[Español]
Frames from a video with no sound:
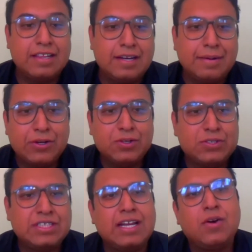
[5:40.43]
el trabajo
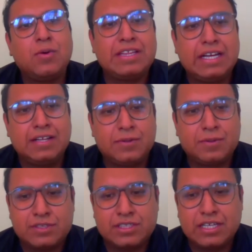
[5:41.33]
industrial ha
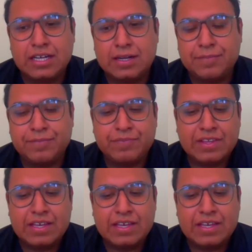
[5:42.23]
aumentado, o sea,